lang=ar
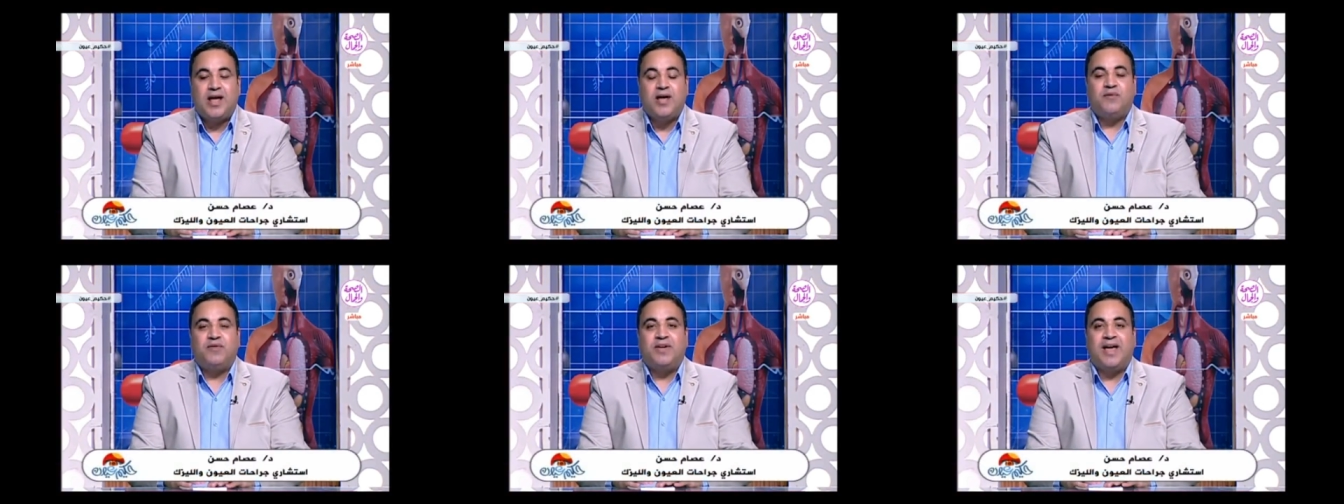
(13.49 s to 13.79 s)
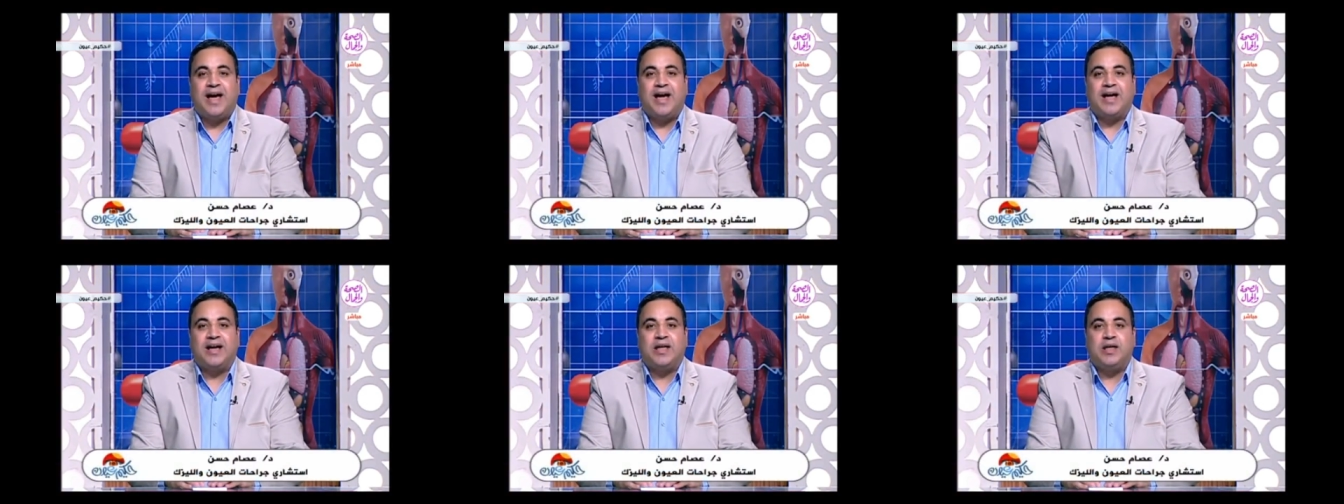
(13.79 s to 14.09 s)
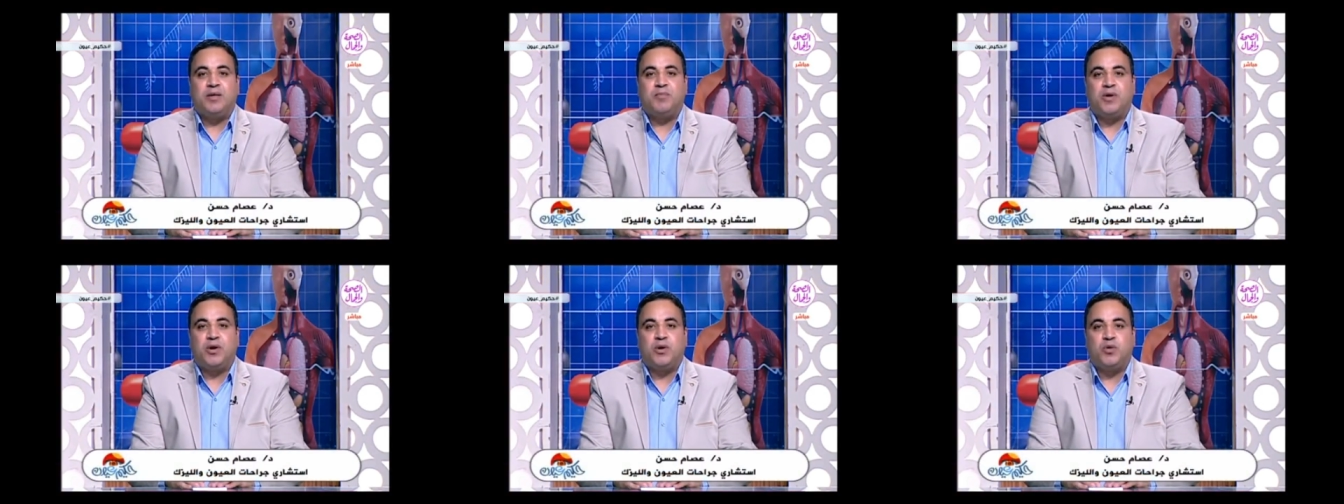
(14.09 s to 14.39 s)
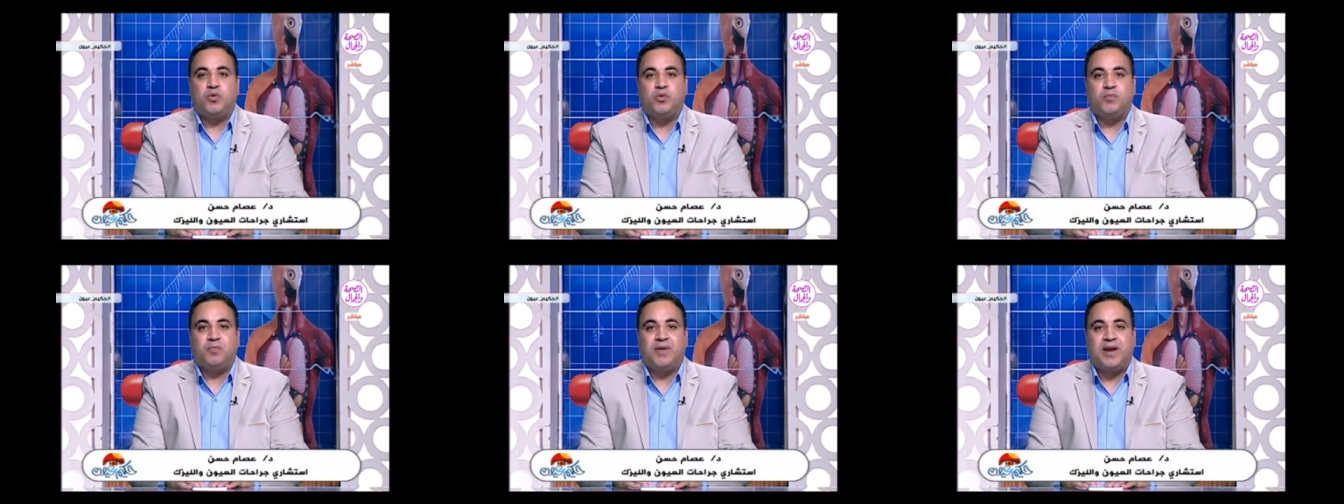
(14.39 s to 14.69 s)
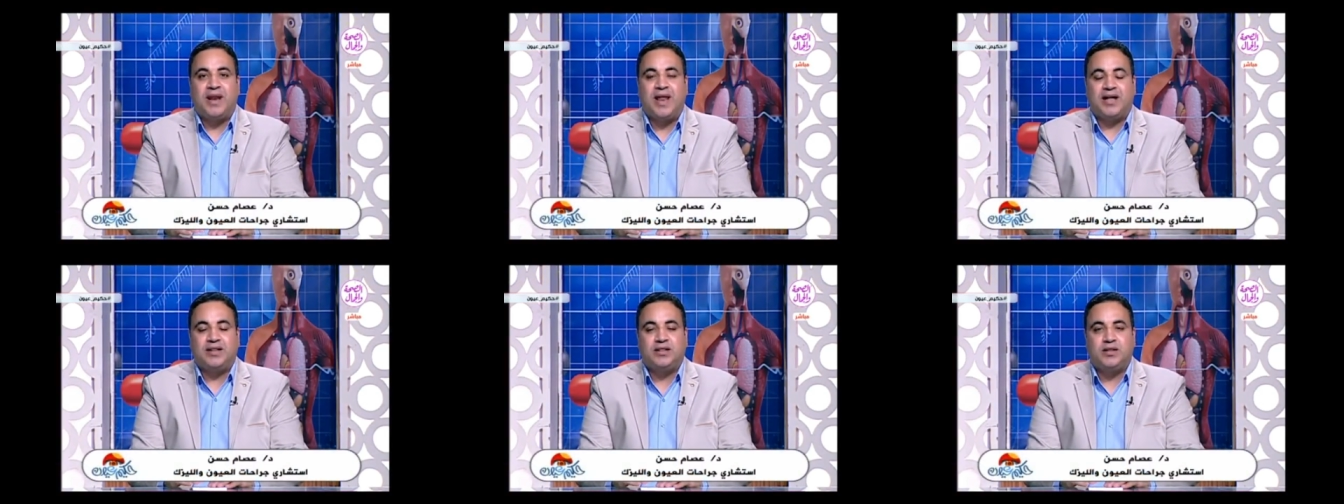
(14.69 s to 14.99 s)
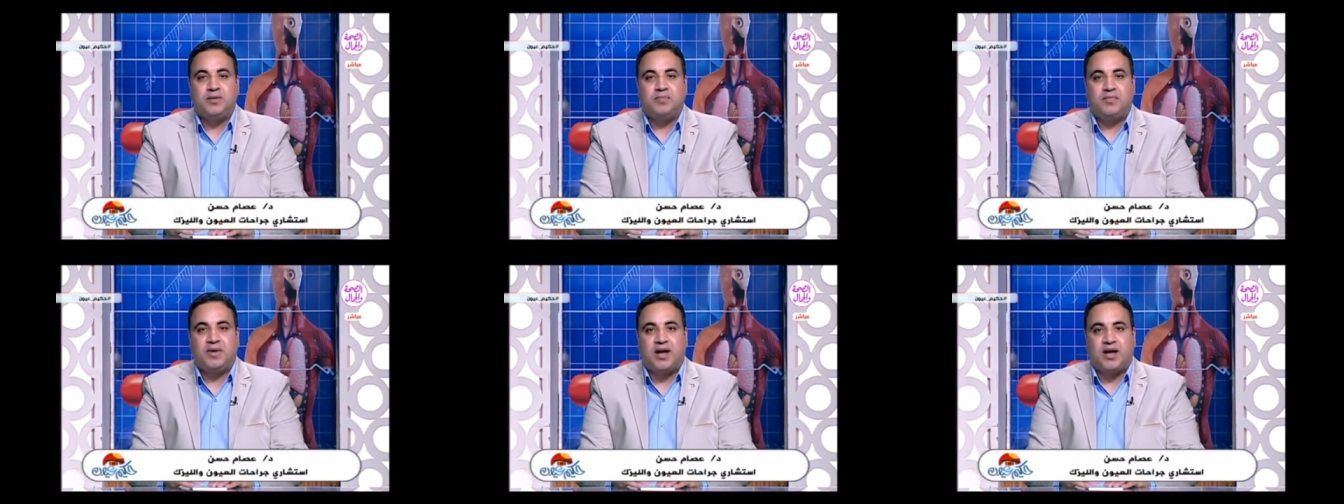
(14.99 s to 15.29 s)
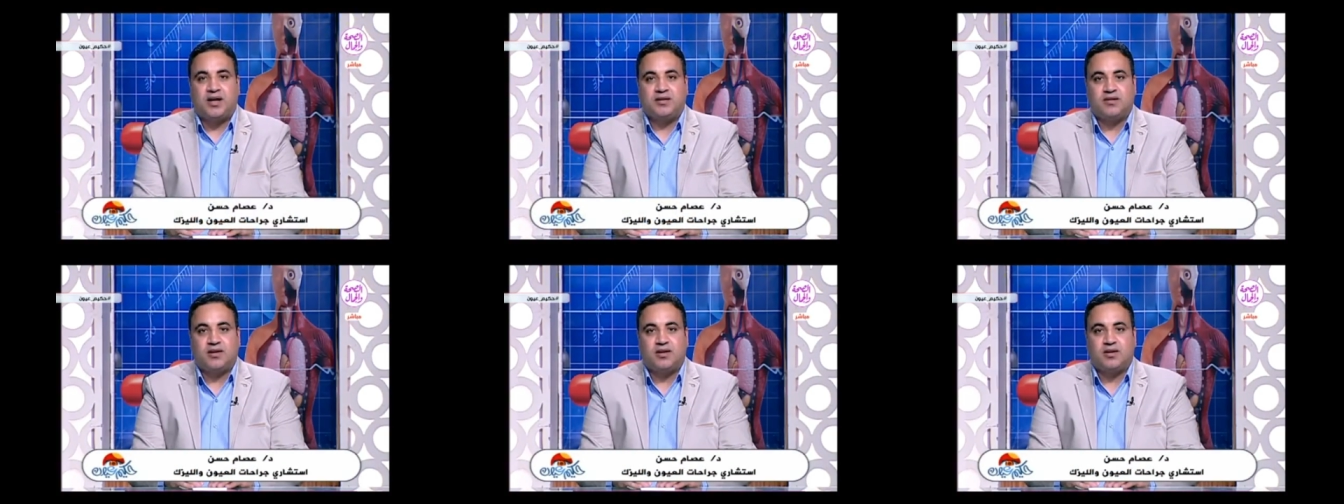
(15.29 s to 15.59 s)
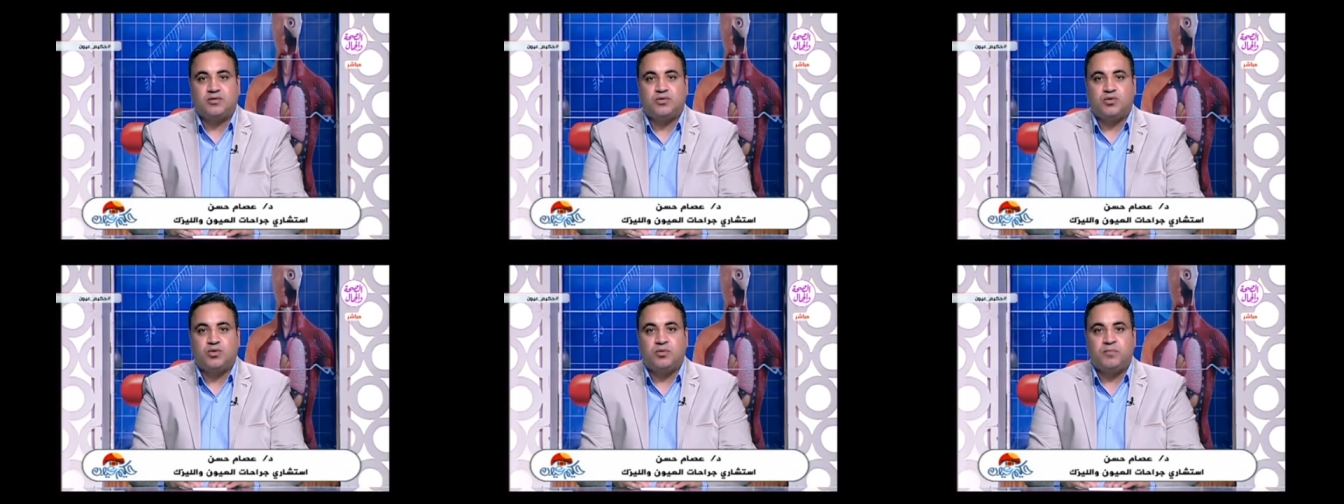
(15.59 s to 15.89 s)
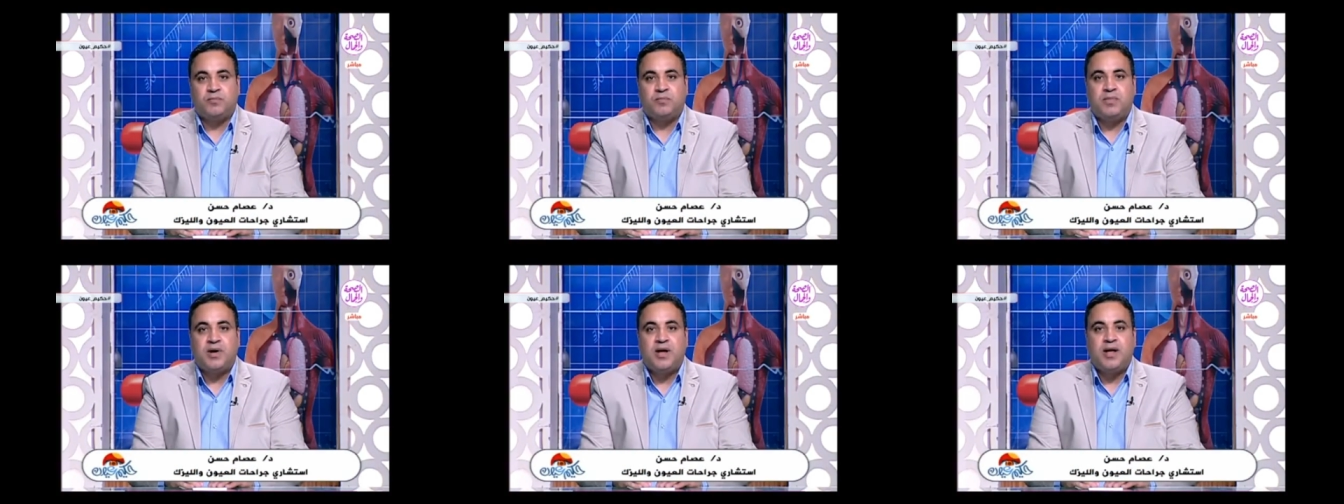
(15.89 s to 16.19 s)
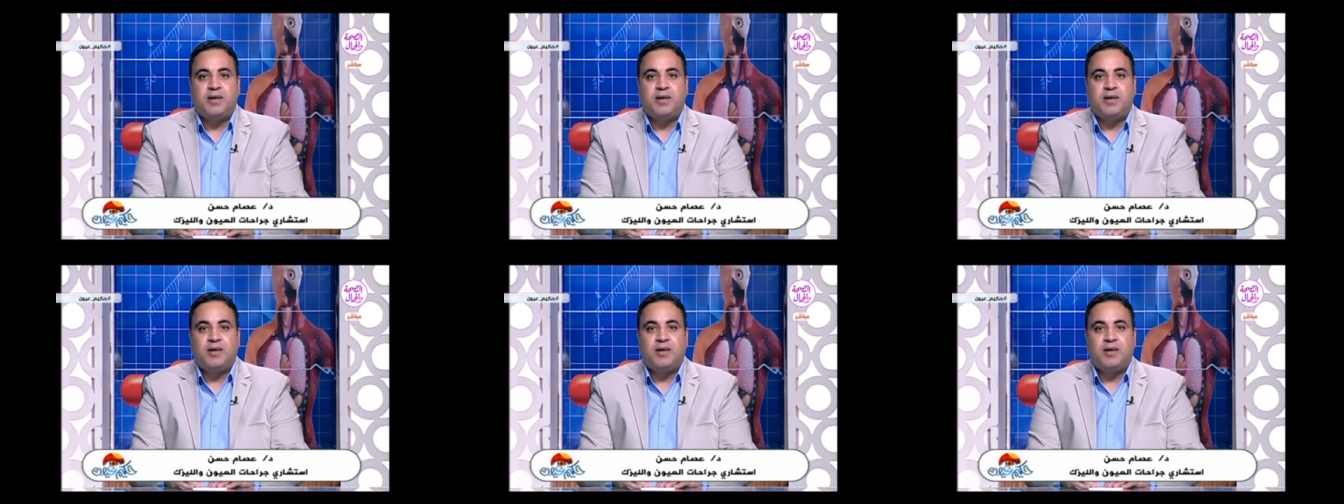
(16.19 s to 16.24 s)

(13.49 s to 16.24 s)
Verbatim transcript: في حكيم عيون بنقدم لحضراتكم